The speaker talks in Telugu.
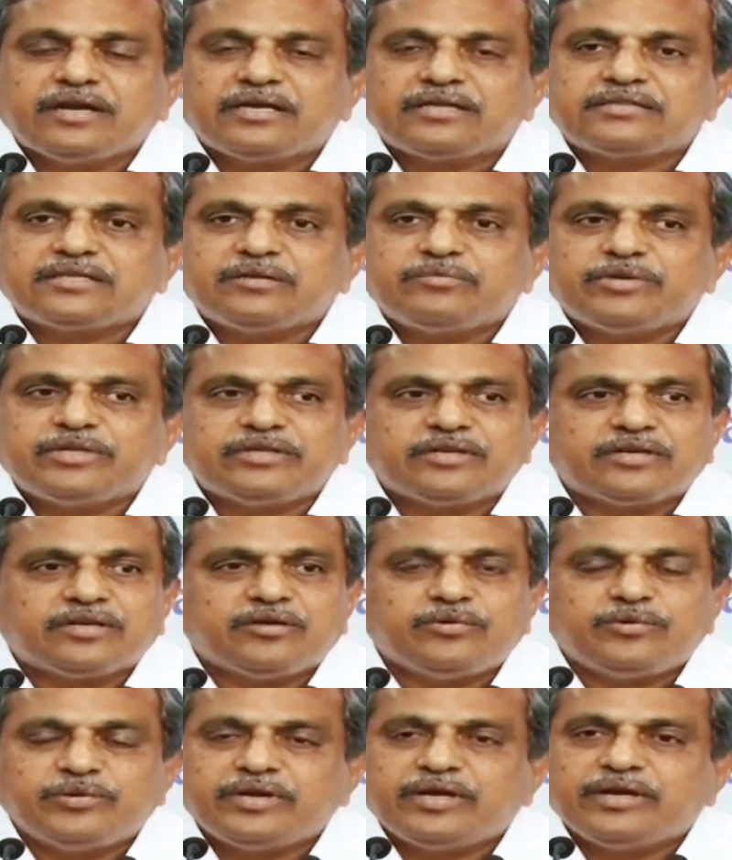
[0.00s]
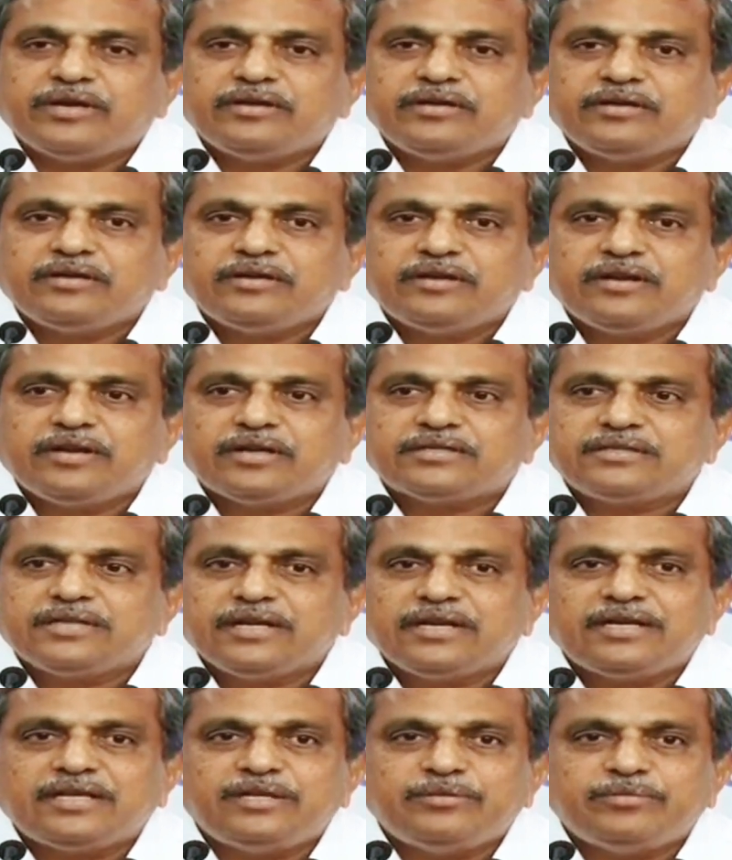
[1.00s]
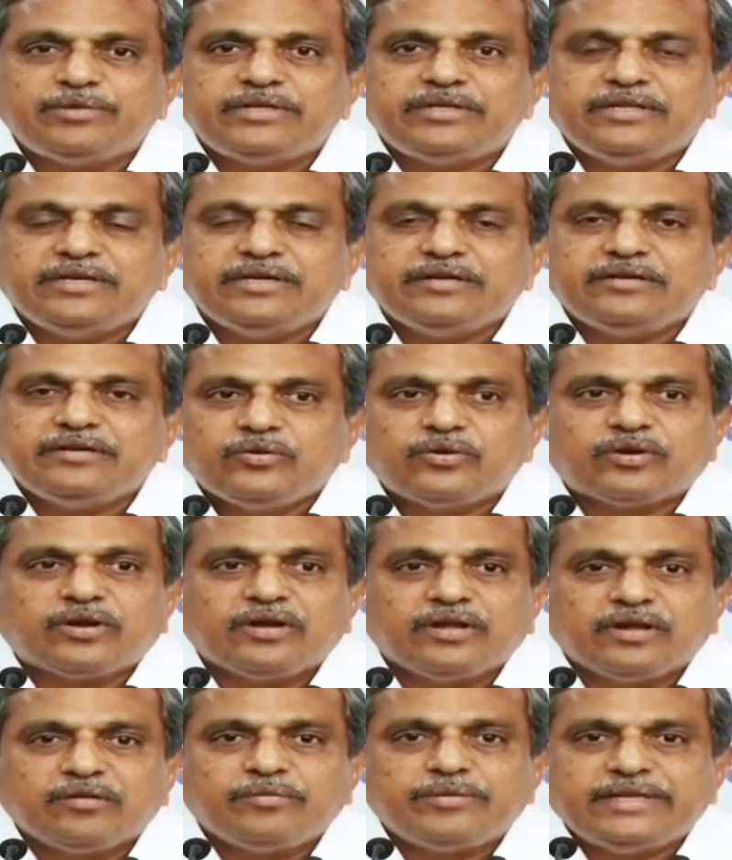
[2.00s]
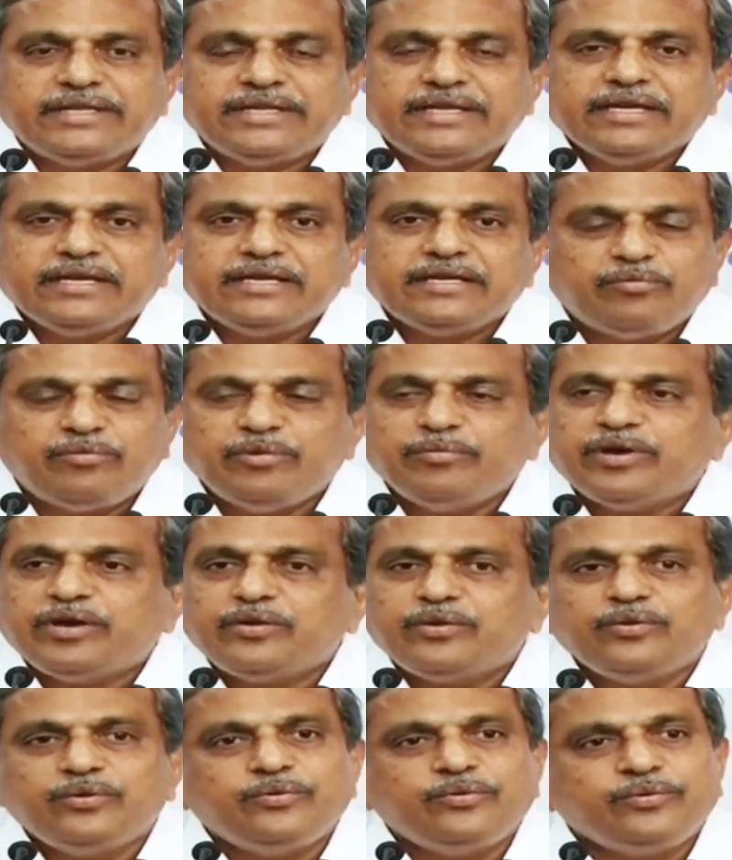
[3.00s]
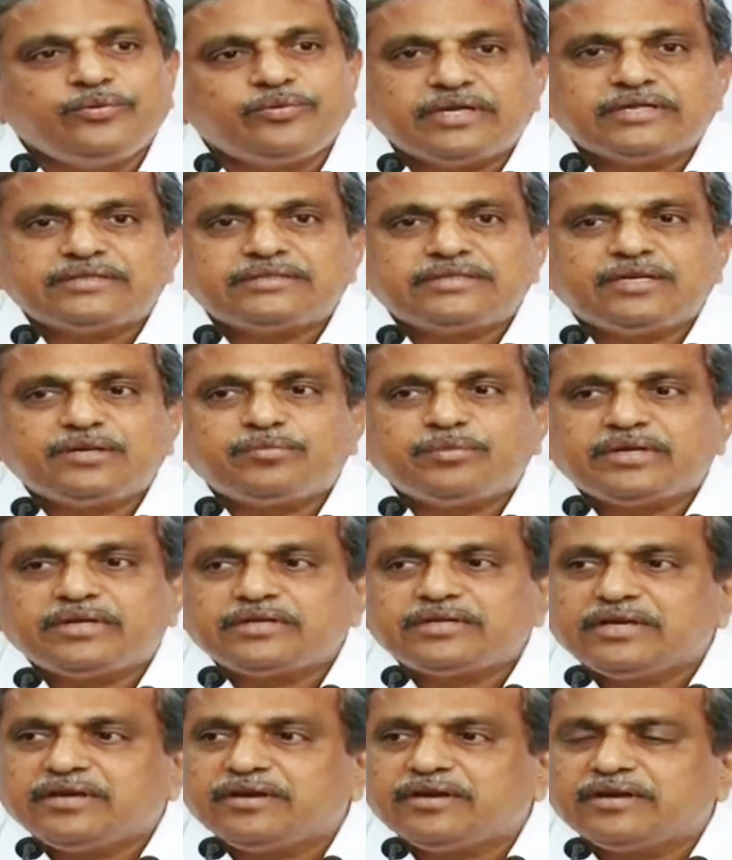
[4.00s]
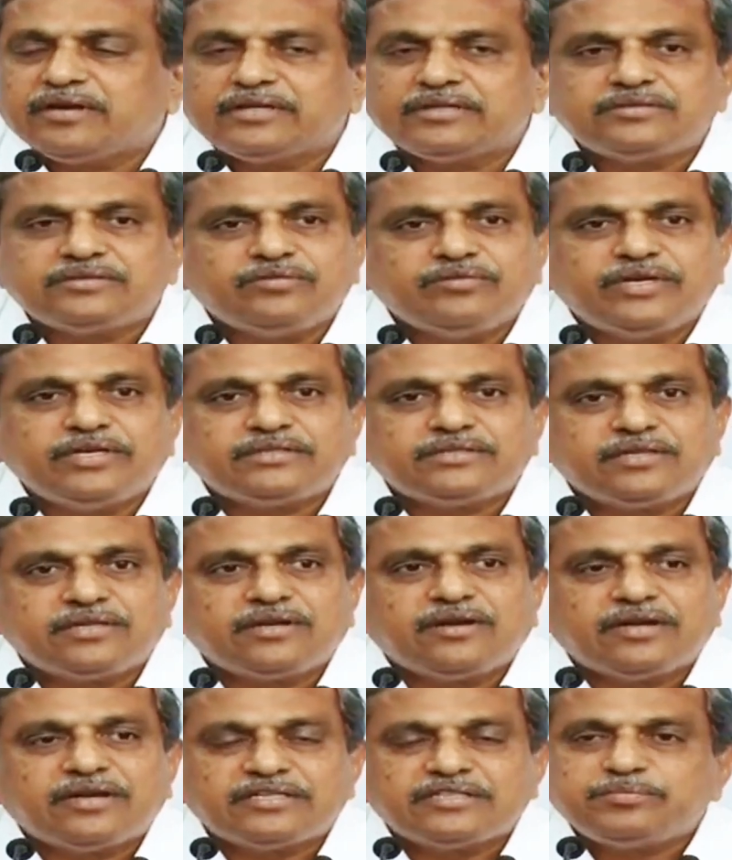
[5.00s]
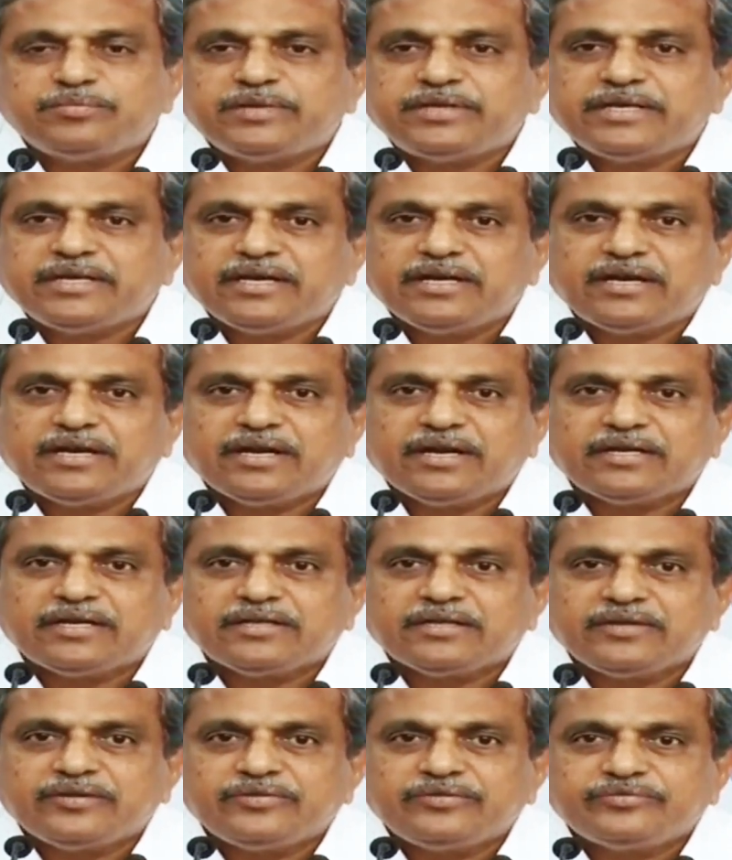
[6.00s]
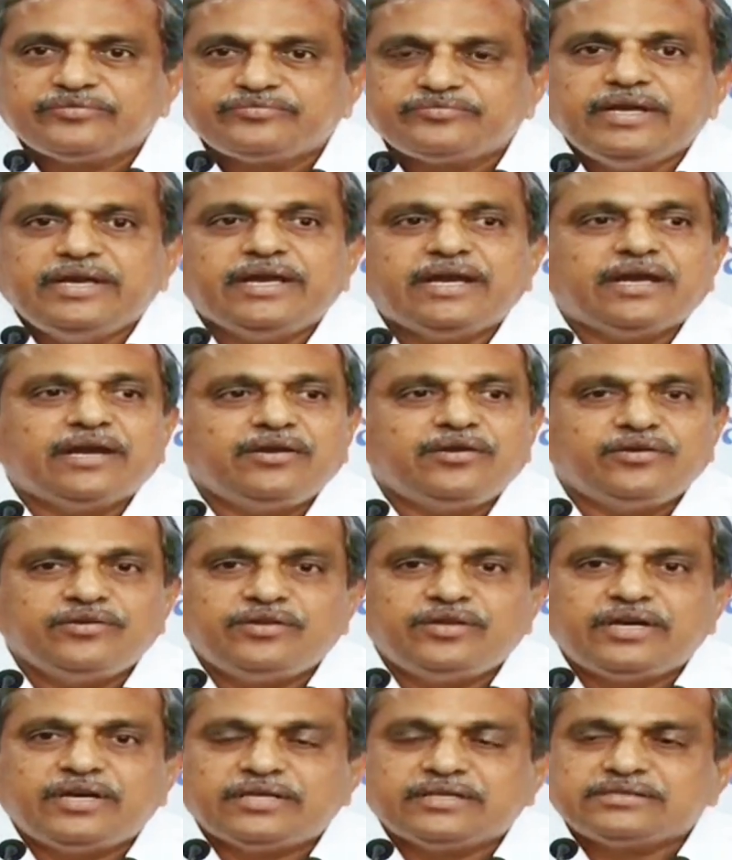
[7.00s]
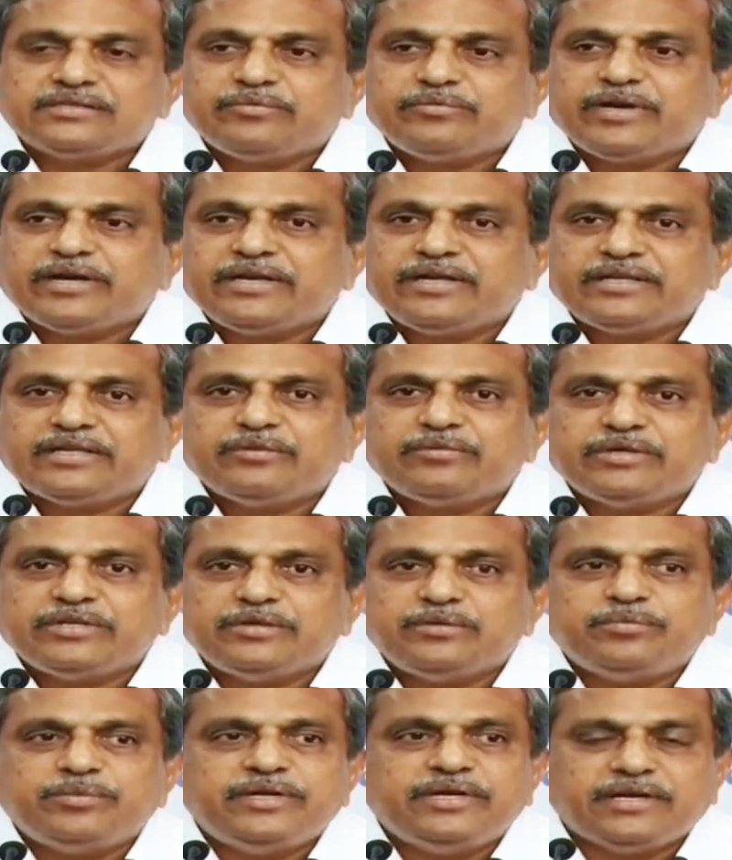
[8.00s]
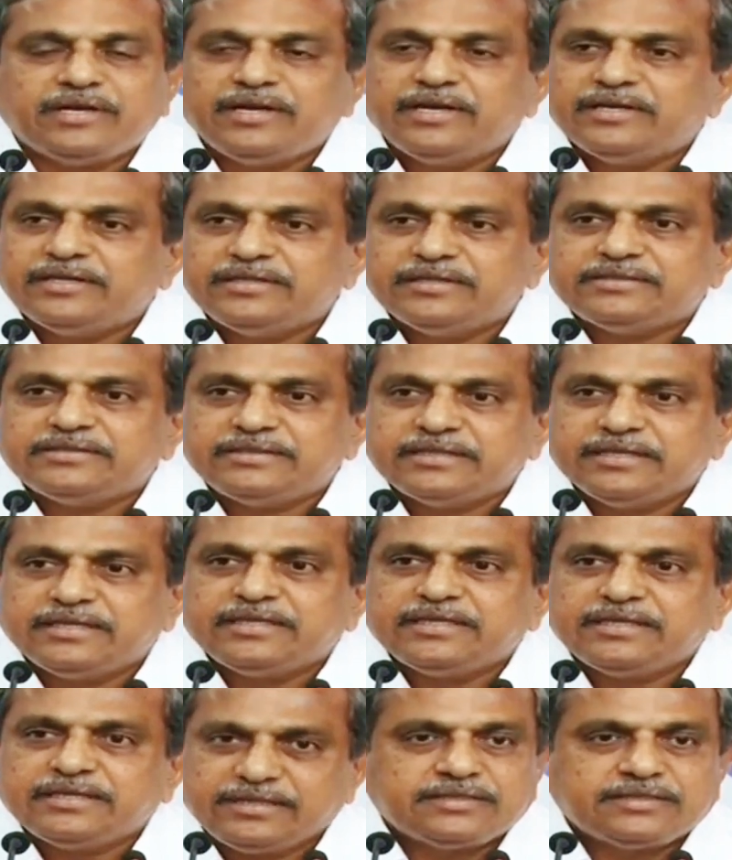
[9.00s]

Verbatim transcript: రాష్ట్రమంతటా ఉన్న లక్షలాది మంది కోట్లాల మంది అభిమానులు వైఎస్ఆర్ పార్టీ కాంగ్రెస్ వైఎస్ఆర్ కాంగ్రెస్ పార్టీ కార్యకర్తలు ఎన్నికల యుద్ధానికి సమాయత్తం అని చెప్పి డిక్లేర్ చేసే